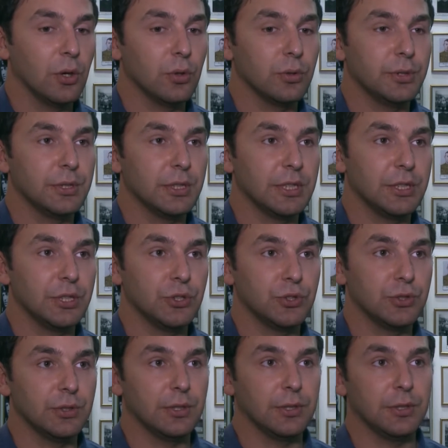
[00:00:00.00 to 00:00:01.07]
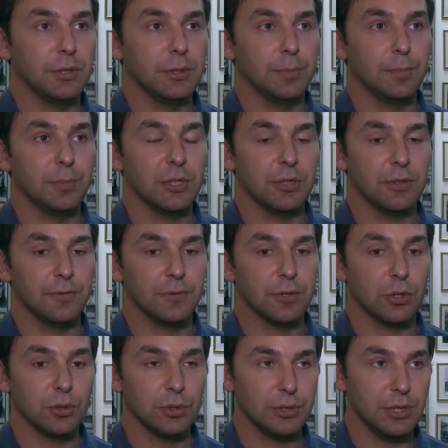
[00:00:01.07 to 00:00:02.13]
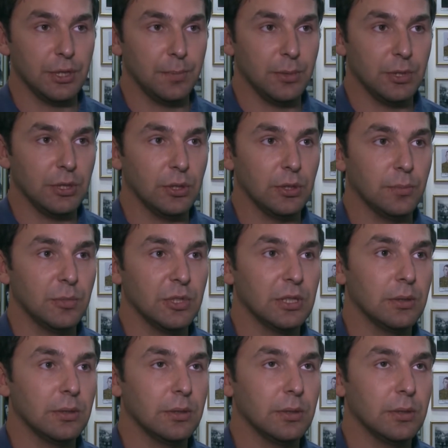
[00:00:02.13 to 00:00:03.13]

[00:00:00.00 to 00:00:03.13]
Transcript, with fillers: Орден Отечественной первой и второй степени,